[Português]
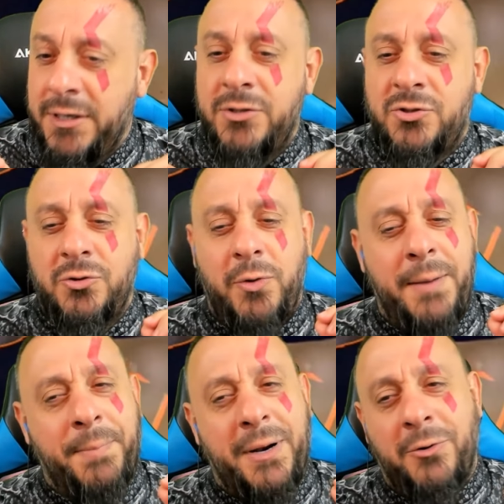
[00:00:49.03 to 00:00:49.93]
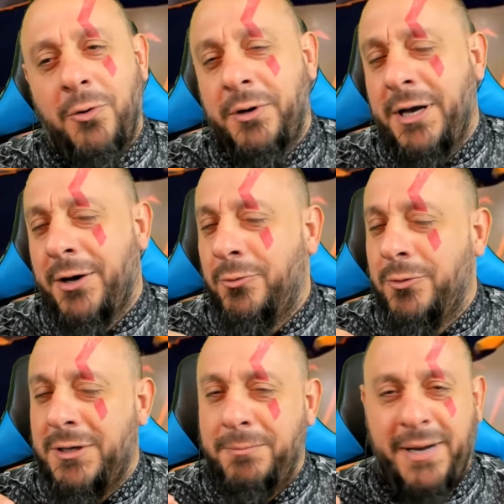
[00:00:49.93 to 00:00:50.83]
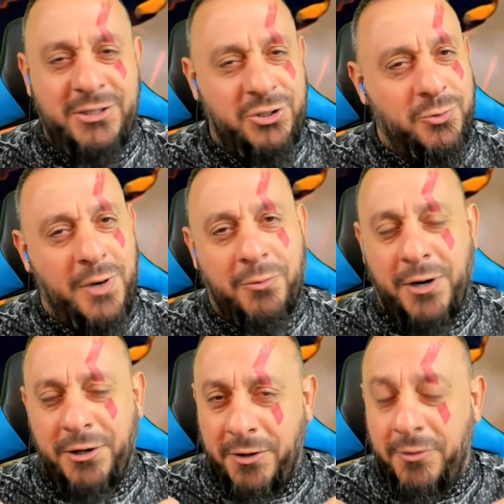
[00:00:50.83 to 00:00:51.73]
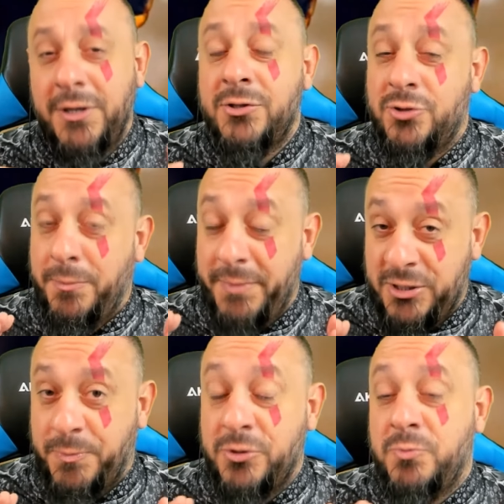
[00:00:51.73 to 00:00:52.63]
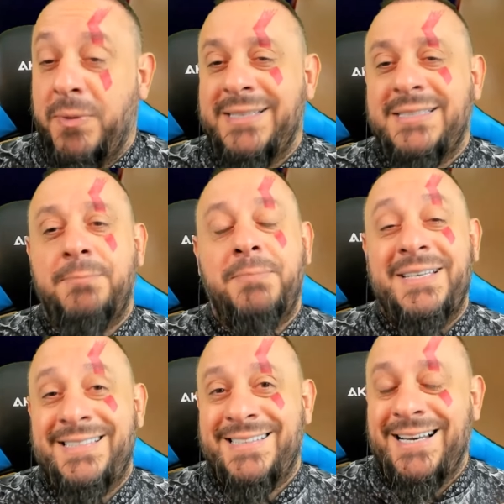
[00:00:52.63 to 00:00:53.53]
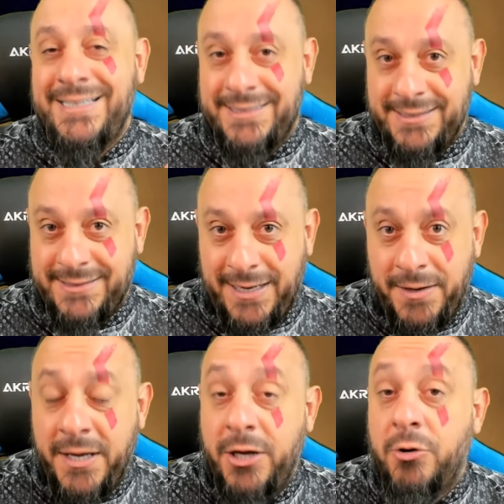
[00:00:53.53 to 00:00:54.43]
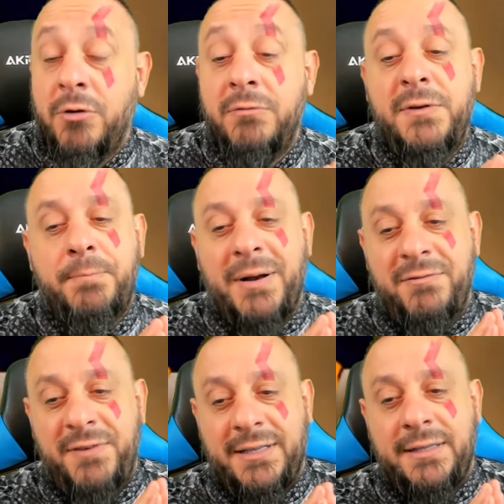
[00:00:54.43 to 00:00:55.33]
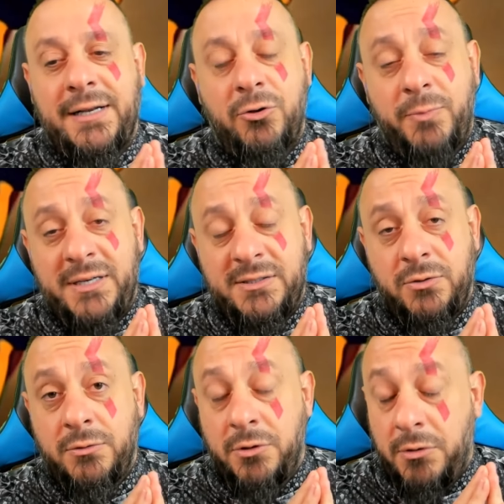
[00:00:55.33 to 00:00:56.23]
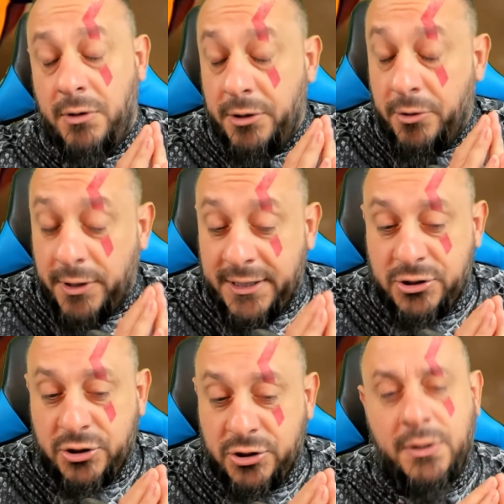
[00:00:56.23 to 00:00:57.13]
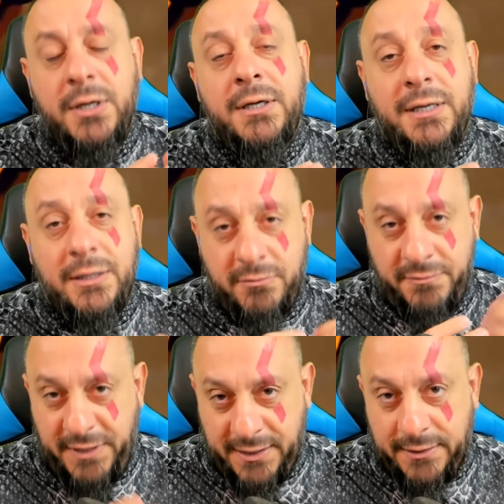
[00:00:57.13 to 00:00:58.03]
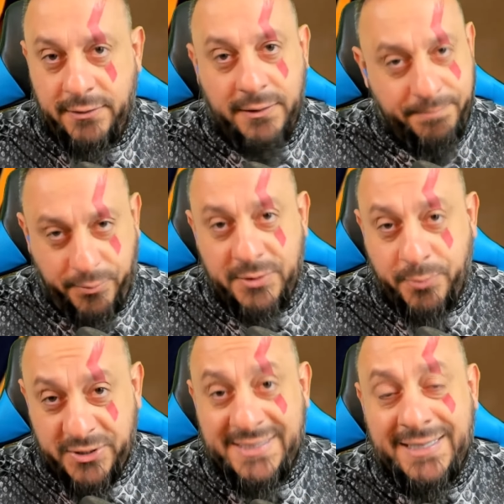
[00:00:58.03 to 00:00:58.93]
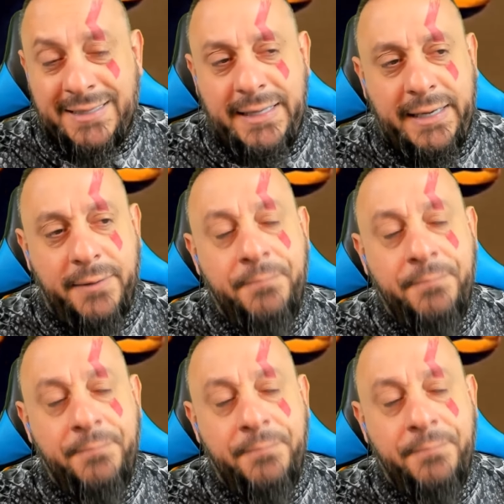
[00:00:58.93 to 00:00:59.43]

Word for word: Isso não é para qualquer um que mexe com aquário, não. Somente para os mais especialistas, tá? Eu não vi para venda dele no Brasil. Não, não acredito que não venda. Pode, pode ser que tenha.